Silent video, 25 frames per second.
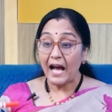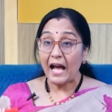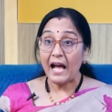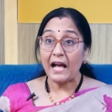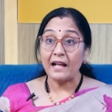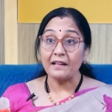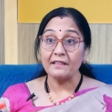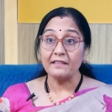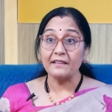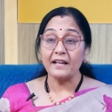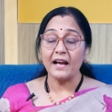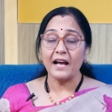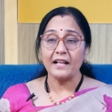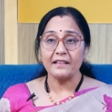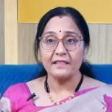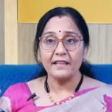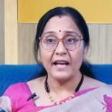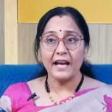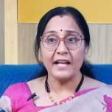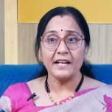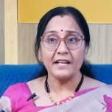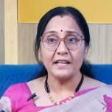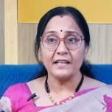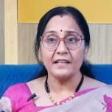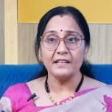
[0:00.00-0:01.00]
ఆ
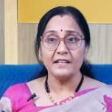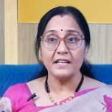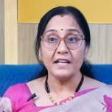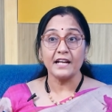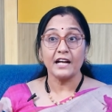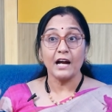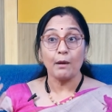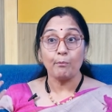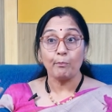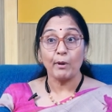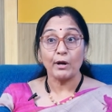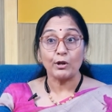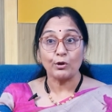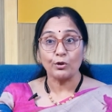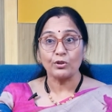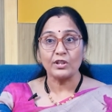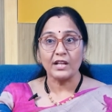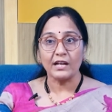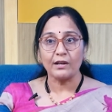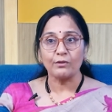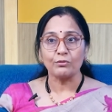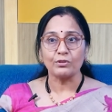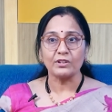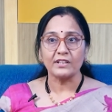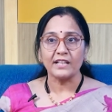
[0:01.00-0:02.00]
దానికి నీకు ఆ
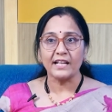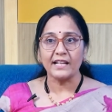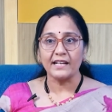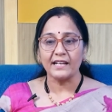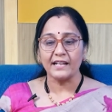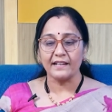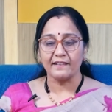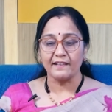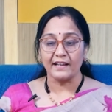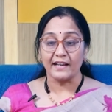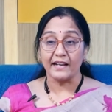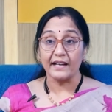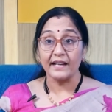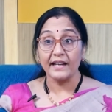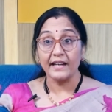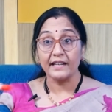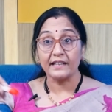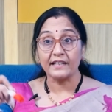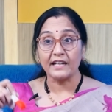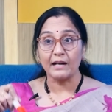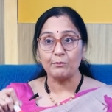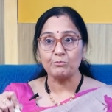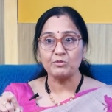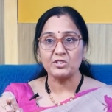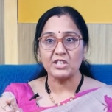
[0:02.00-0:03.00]
పట్టుదల ఉందా లేదా
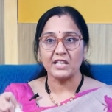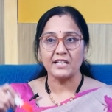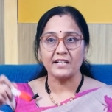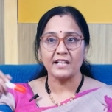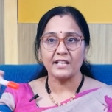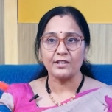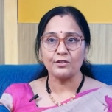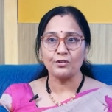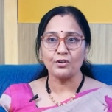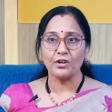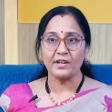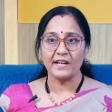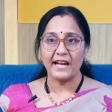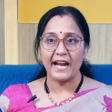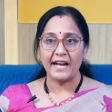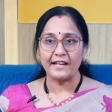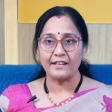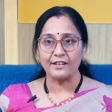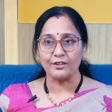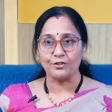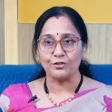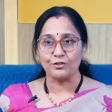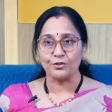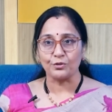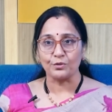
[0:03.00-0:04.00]
ఇట్ కమ్స్ అండర్ యువర్
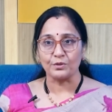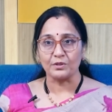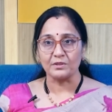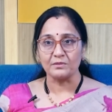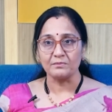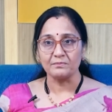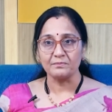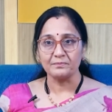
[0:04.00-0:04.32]
యాటిట్యూడ్